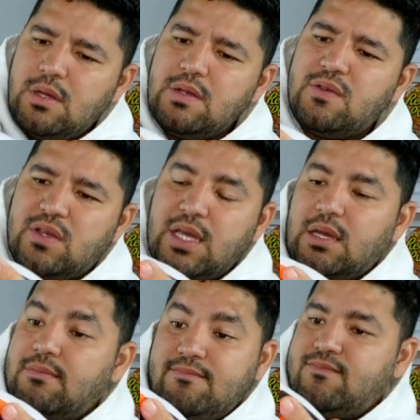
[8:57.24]
Sí,
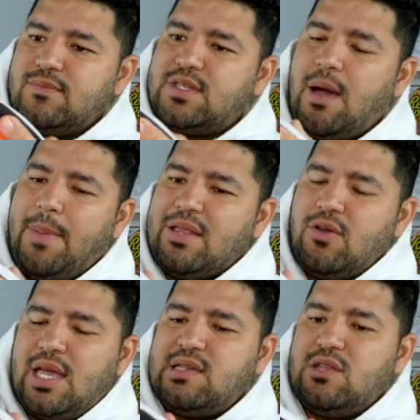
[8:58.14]
zapatos
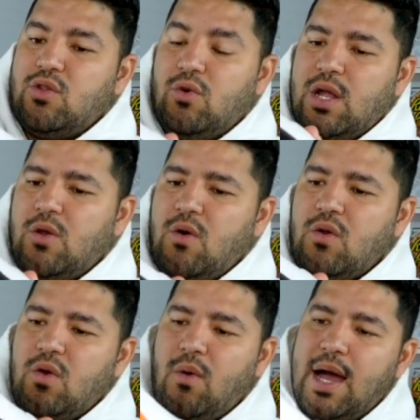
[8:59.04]
que sin duda
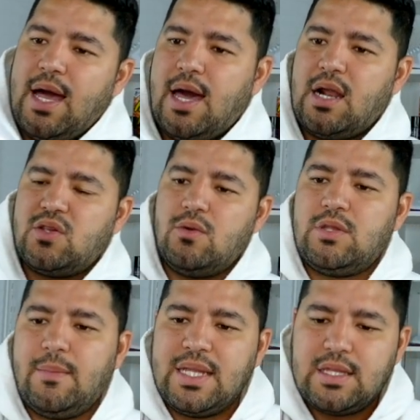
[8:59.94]
no, van a dar
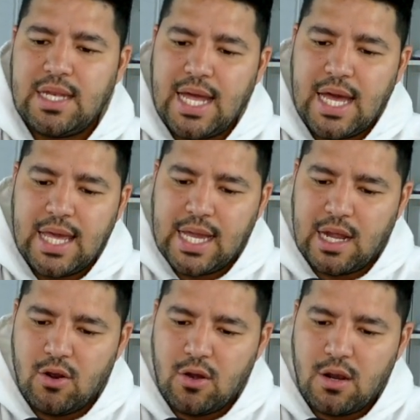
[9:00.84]
absolutamente nada de
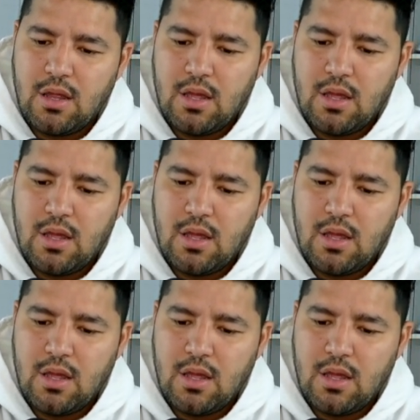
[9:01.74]
calor.